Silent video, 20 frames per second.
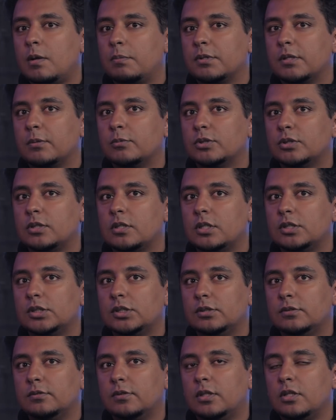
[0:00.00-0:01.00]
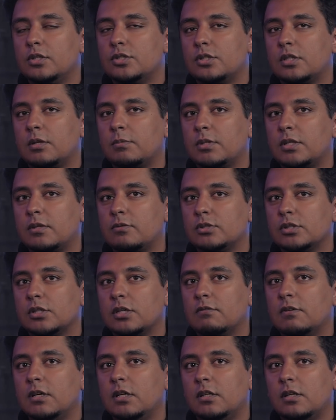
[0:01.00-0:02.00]
да, потому что даже в отличие там, от того же
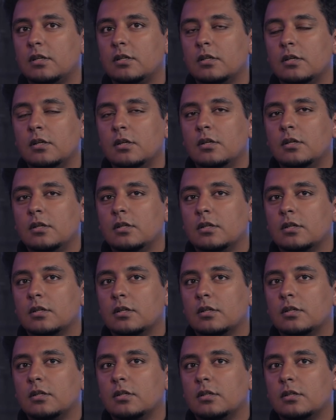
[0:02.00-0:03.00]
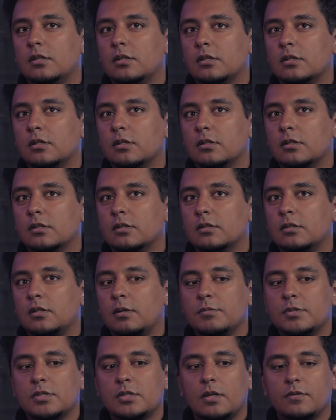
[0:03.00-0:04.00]
КВН, э,
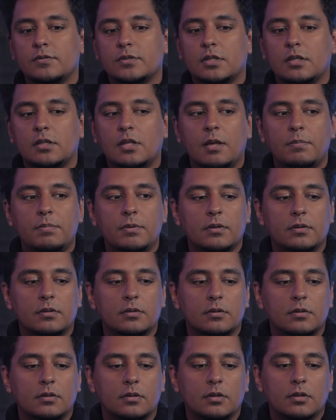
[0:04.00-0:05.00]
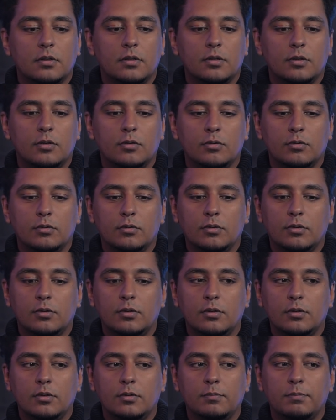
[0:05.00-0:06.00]
там, не знаю, в стендапе, ну,
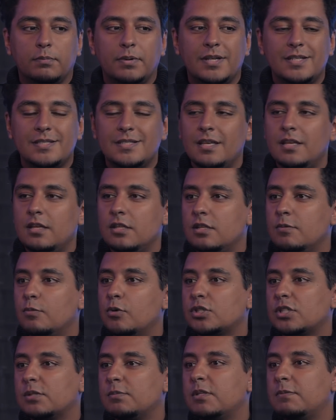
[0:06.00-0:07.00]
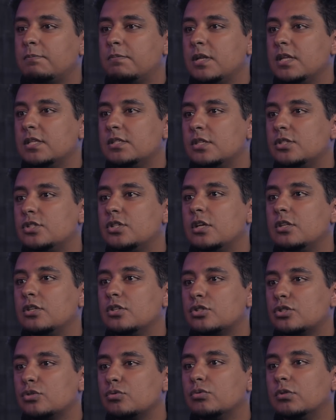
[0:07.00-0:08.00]
по идее, не может быть
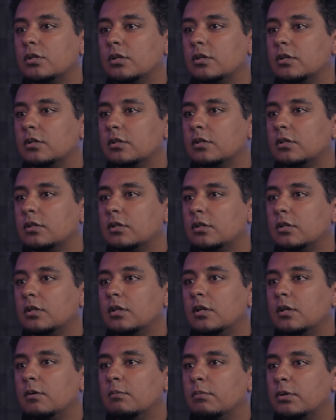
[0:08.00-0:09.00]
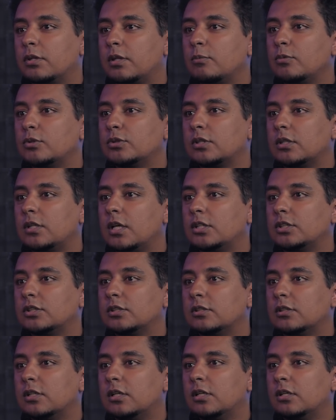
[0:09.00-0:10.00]
пересечений шуток. Потому что
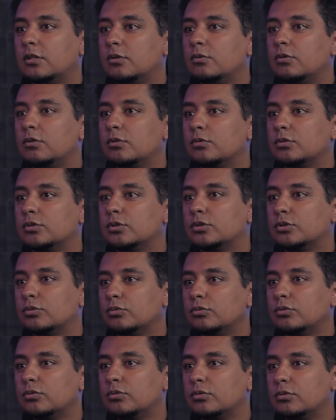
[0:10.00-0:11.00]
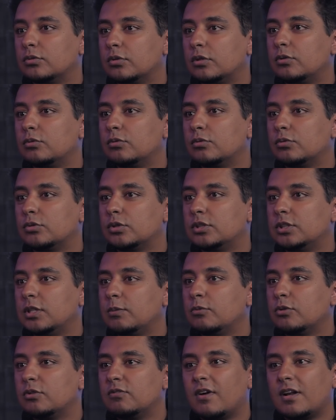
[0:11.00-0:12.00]
даже на одну и ту же шутку, одну и ту же
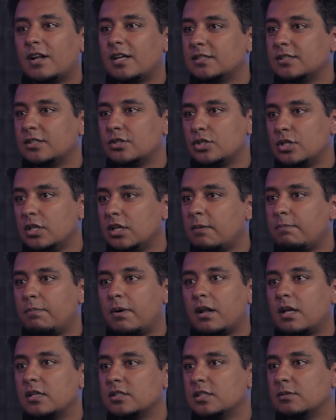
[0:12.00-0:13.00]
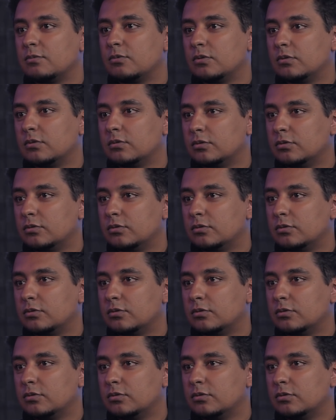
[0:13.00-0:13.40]
тему два разных человека по-разному